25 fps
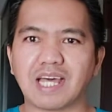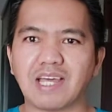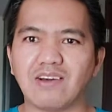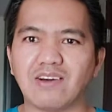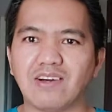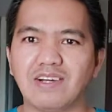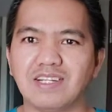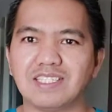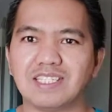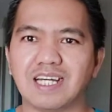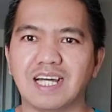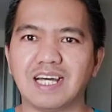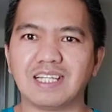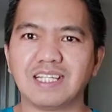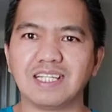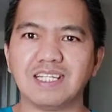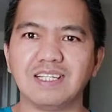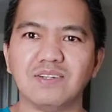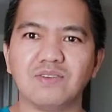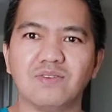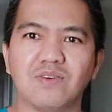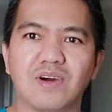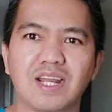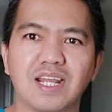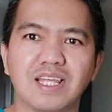tayo ngayon sa
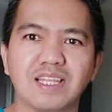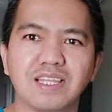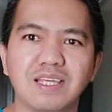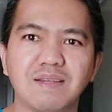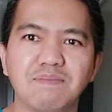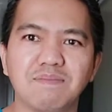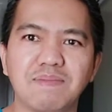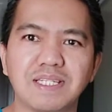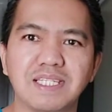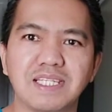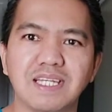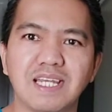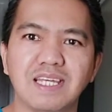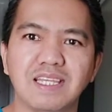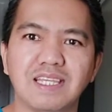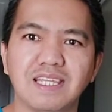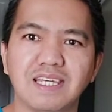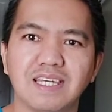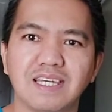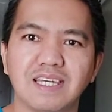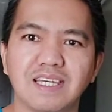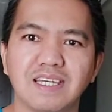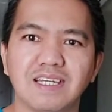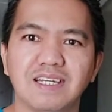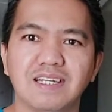ating quarantine
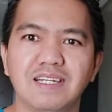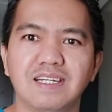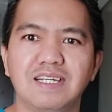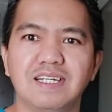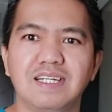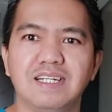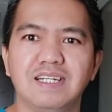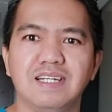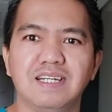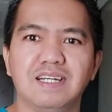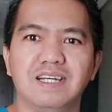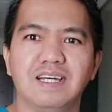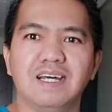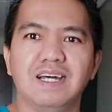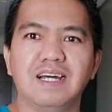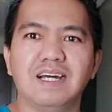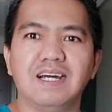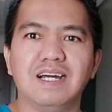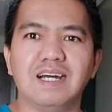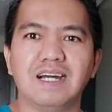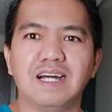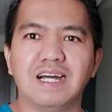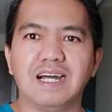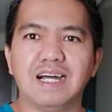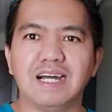facility
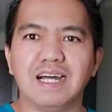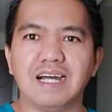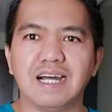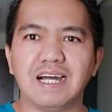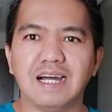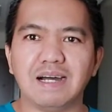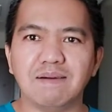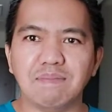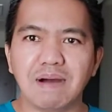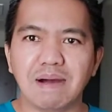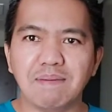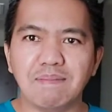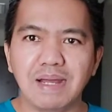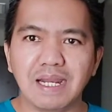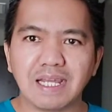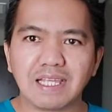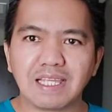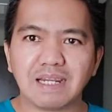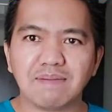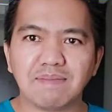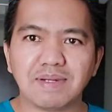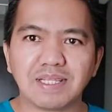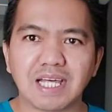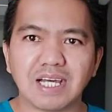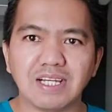uh, Babalik
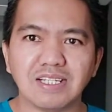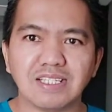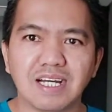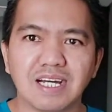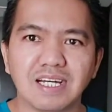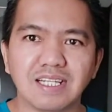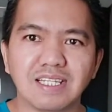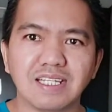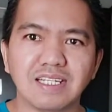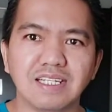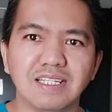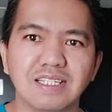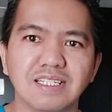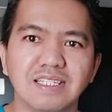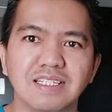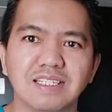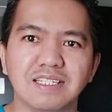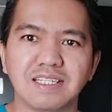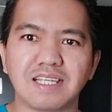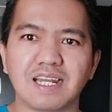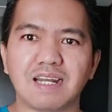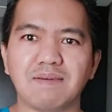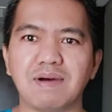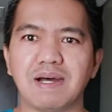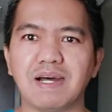na naman tayo sa
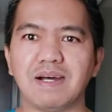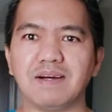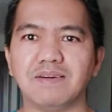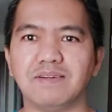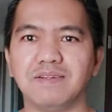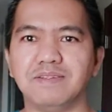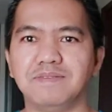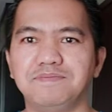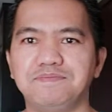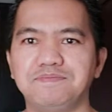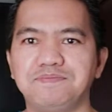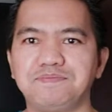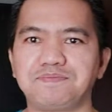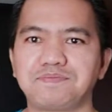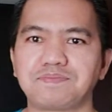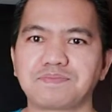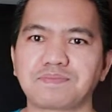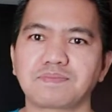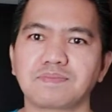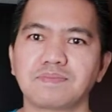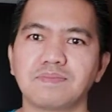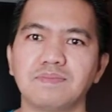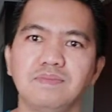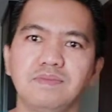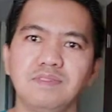ating trabaho
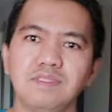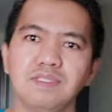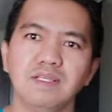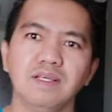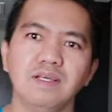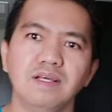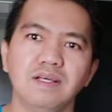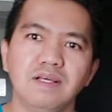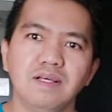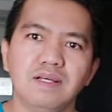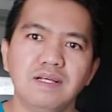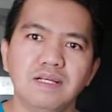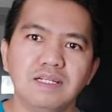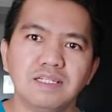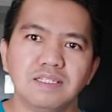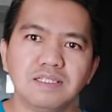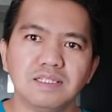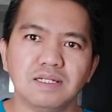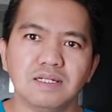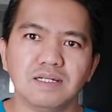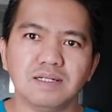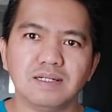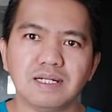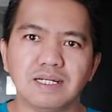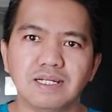
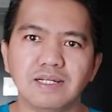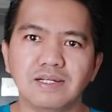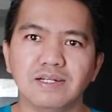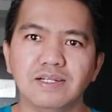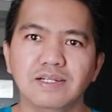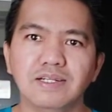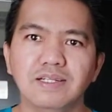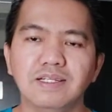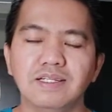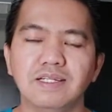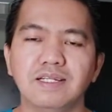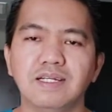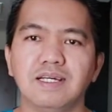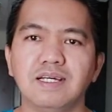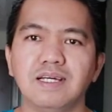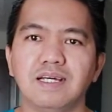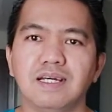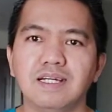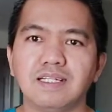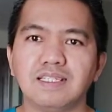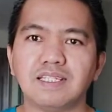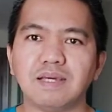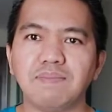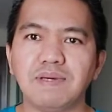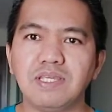So ngayon,
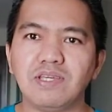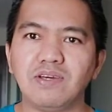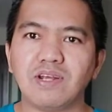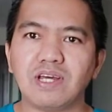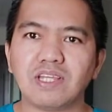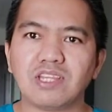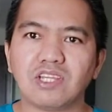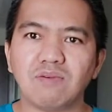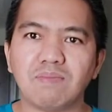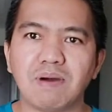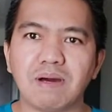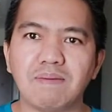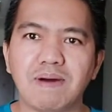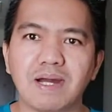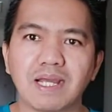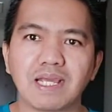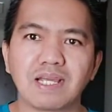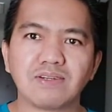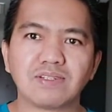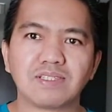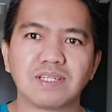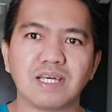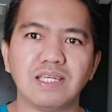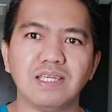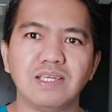sa video na ito
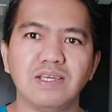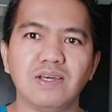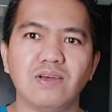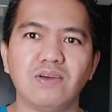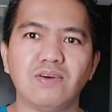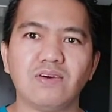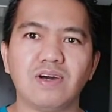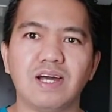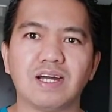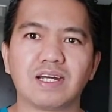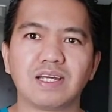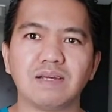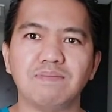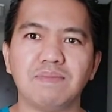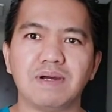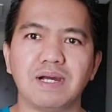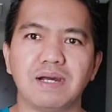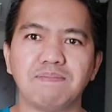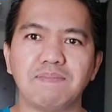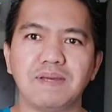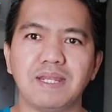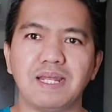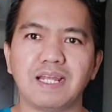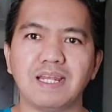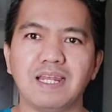ibabagi ko sa inyo yung aking mga
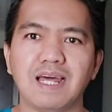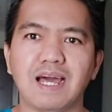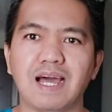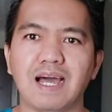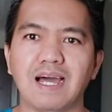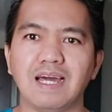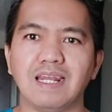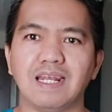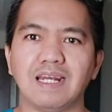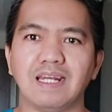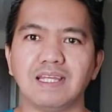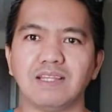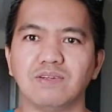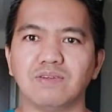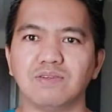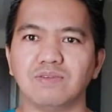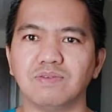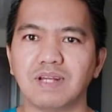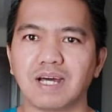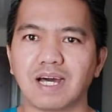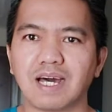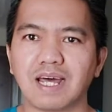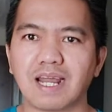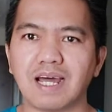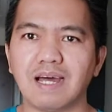pinagdaanan
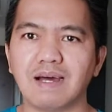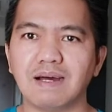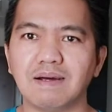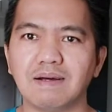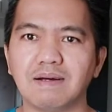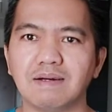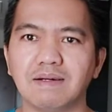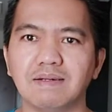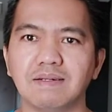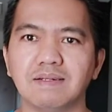itong nakaraang